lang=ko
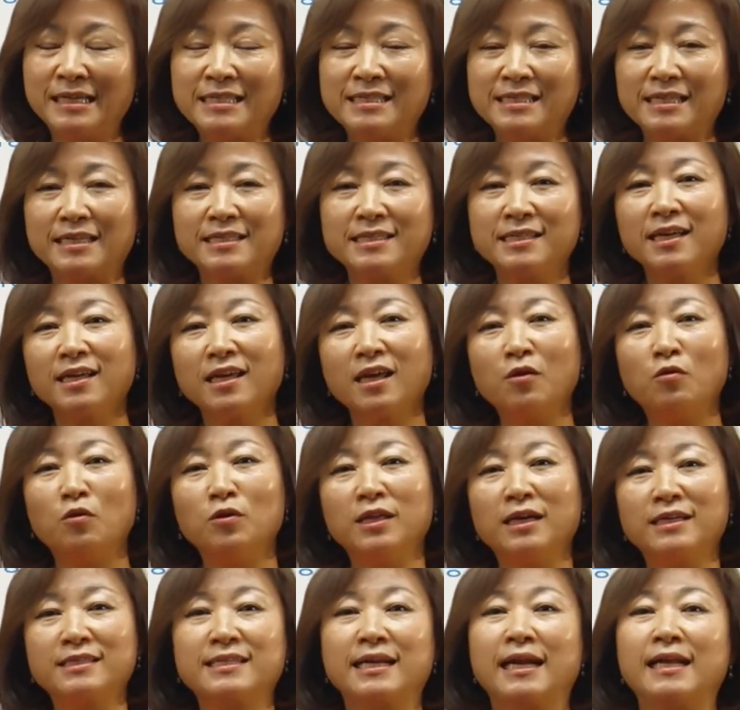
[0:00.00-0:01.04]
자, 책에
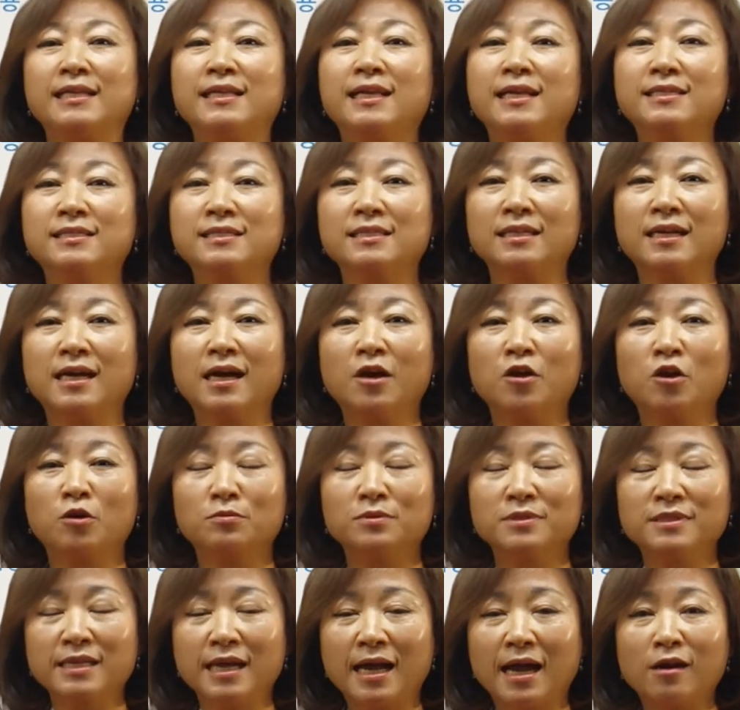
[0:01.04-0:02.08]
워낙 잘 돼 있으니까
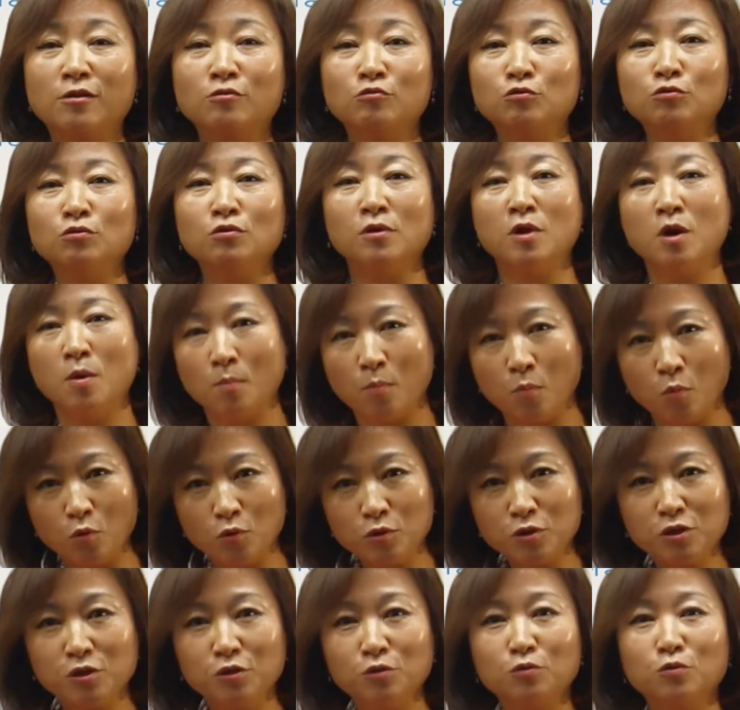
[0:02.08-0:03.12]
여러분 자꾸
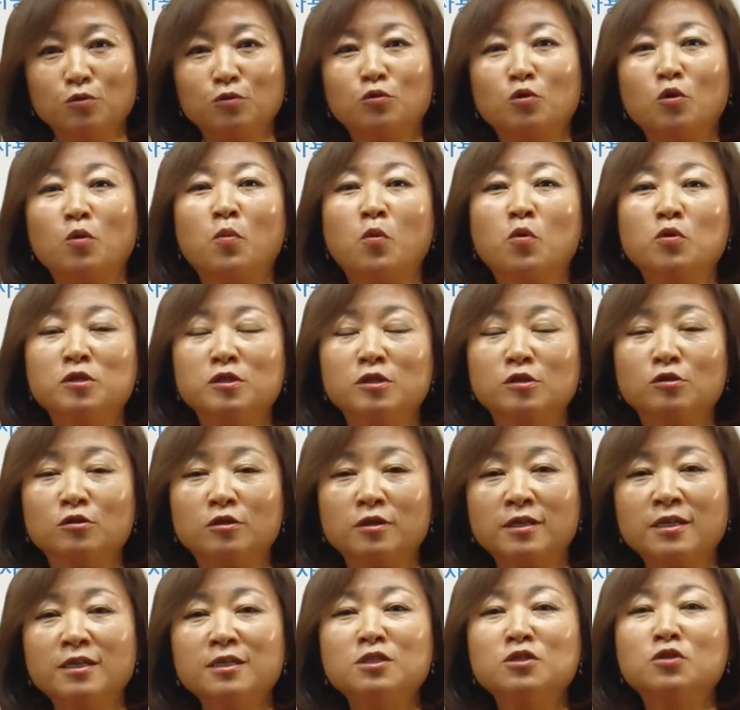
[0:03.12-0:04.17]
보시고 또 보시고
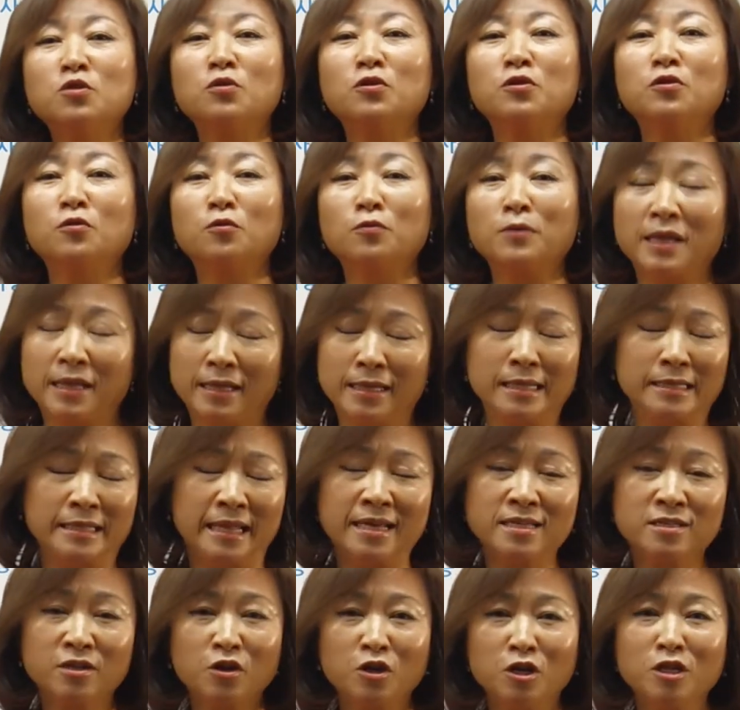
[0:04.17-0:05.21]
큰 소리로
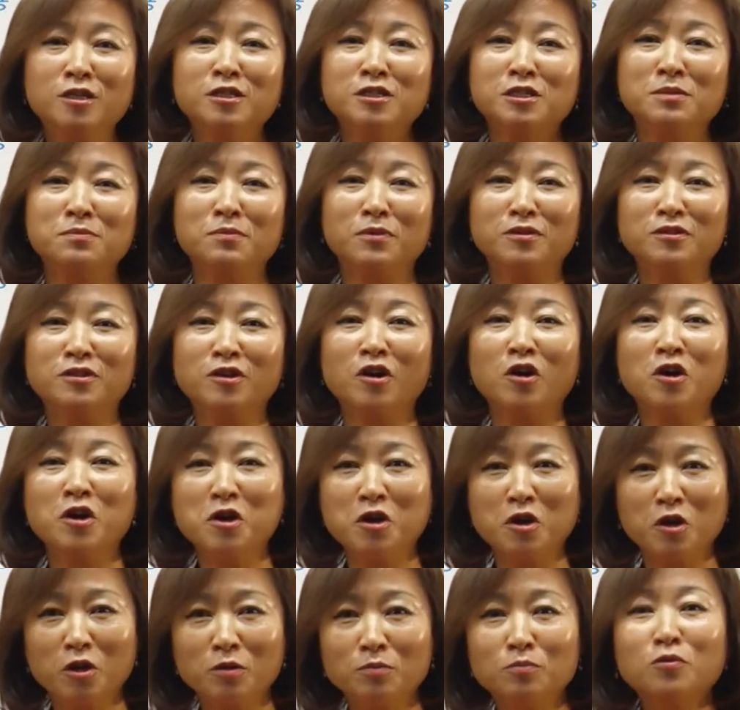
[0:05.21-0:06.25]
내서 읽으시면서
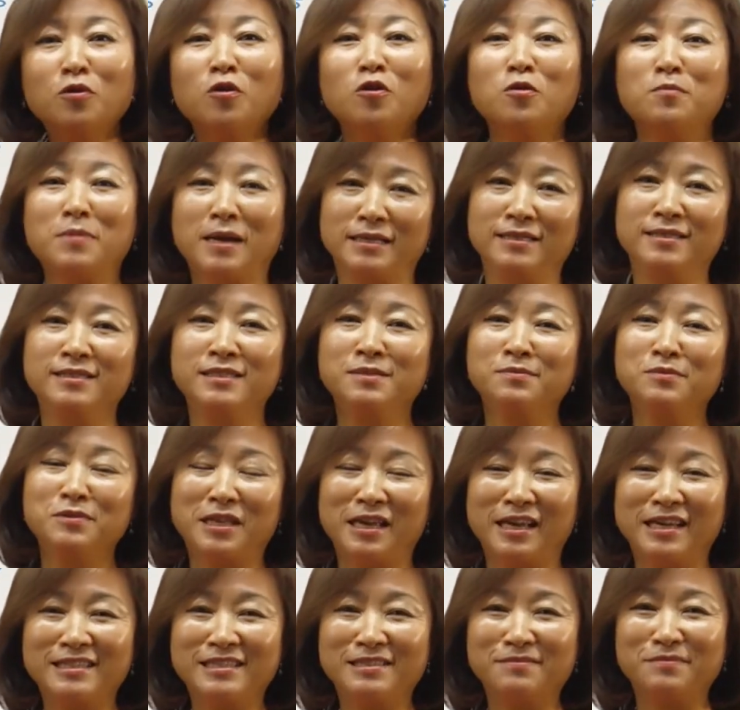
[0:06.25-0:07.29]
여러분 걸로 만드시면
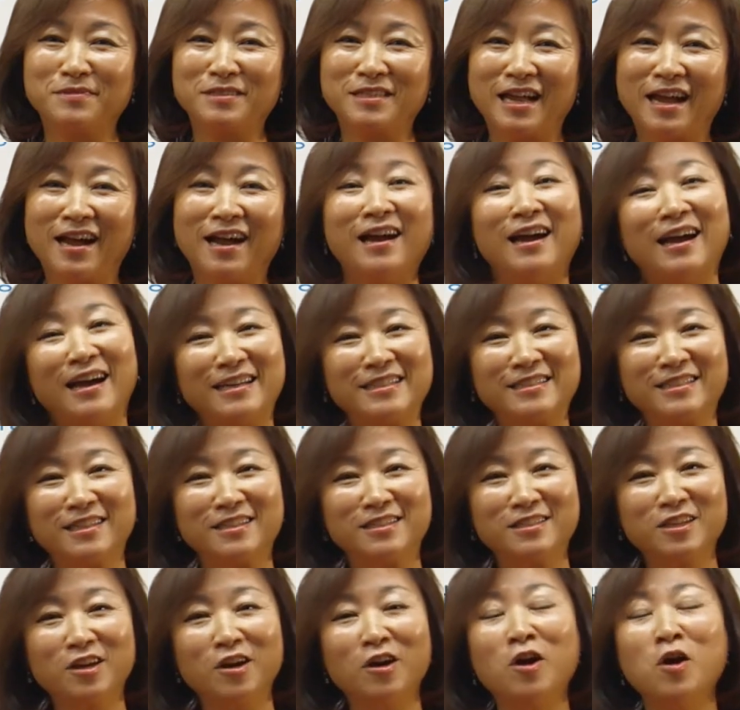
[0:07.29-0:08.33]
되겠습니다.
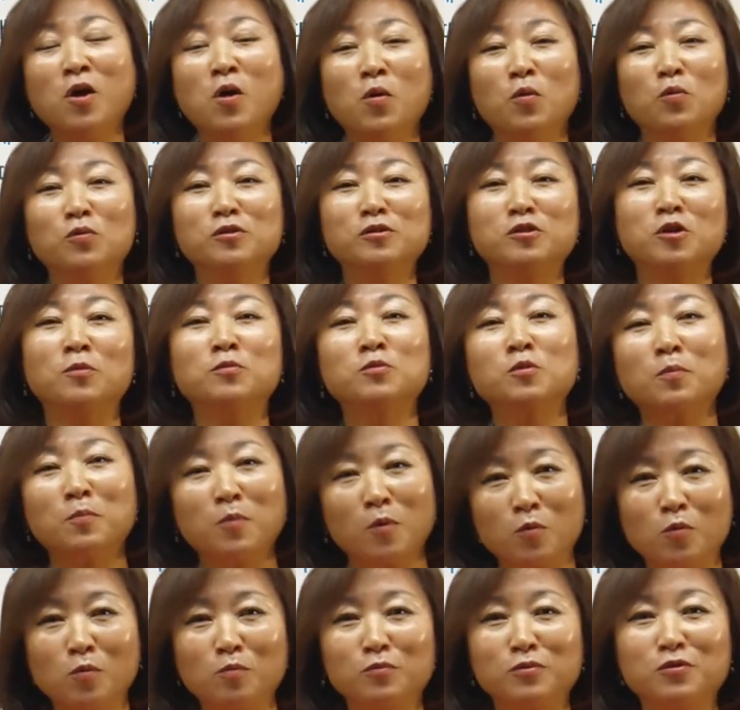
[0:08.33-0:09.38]
아시겠죠? 오늘
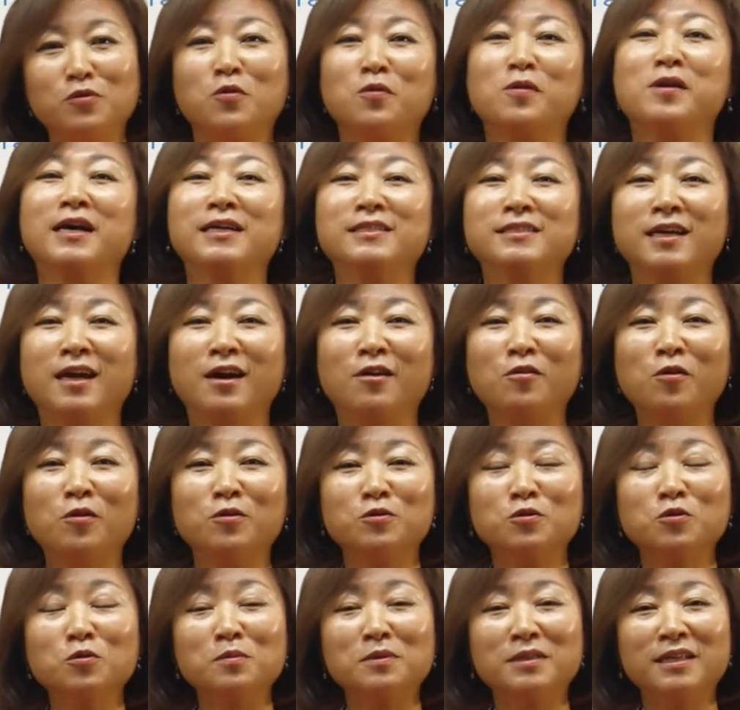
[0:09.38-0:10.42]
접속법 공부는 여기까지 하고
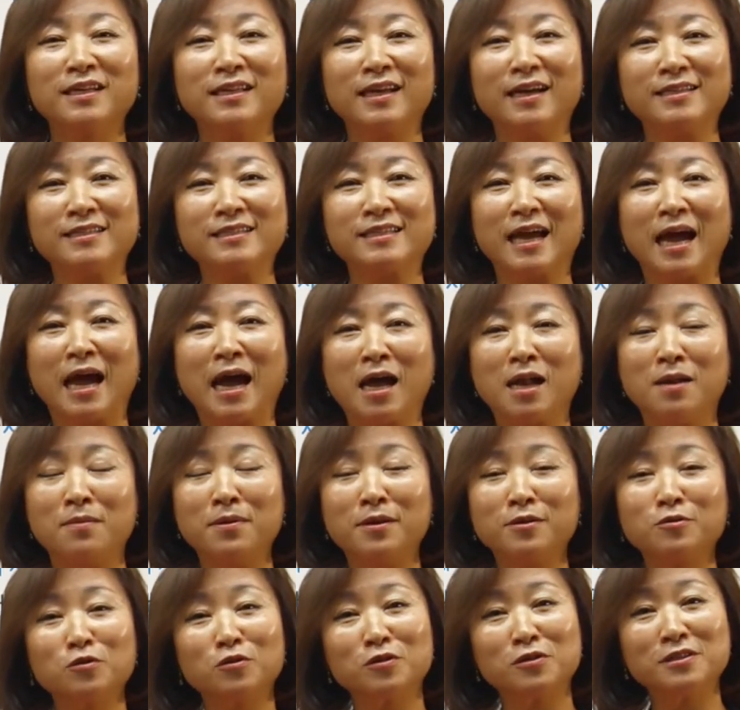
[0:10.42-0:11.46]
좀 이따 다시
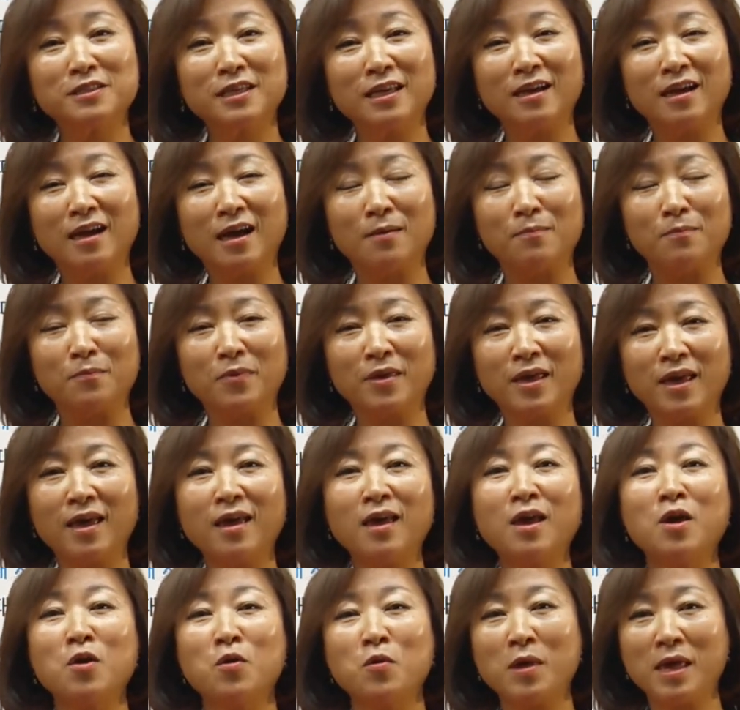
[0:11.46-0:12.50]
알베르토 선생님과 함께
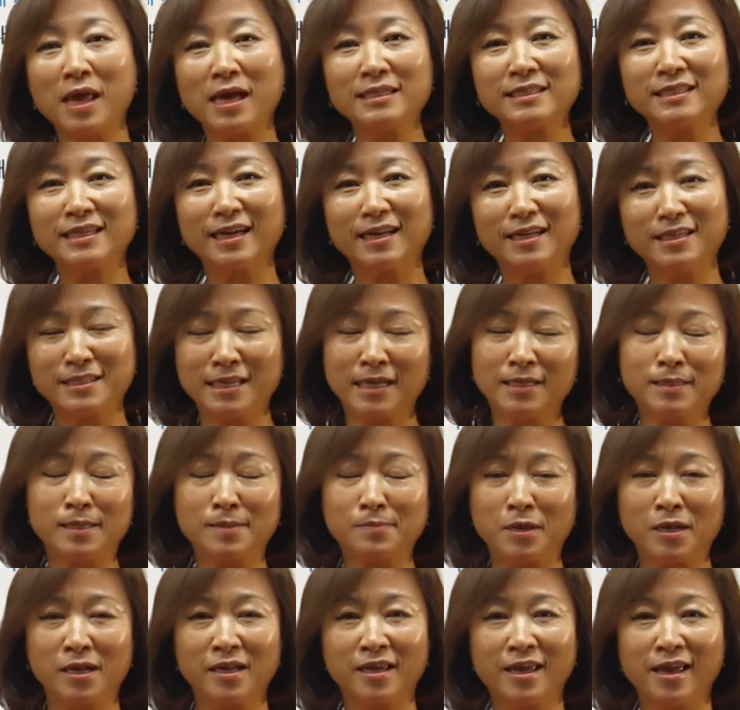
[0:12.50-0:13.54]
회화 시간에
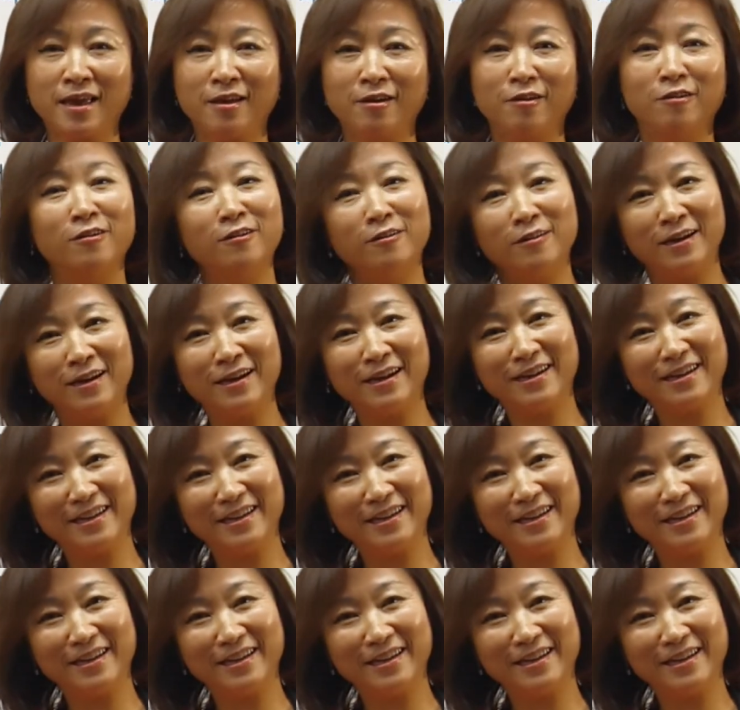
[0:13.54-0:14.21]
찾아뵐게요.